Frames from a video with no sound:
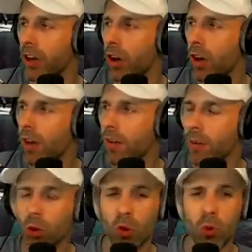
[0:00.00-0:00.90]
euh,
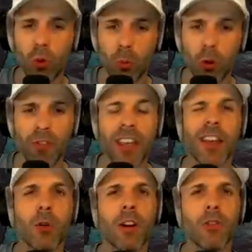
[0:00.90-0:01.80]
pour le fait
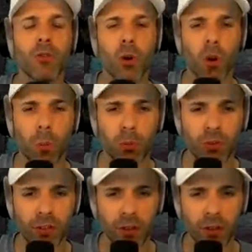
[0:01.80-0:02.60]
d'être un nouvel étudiant au campus.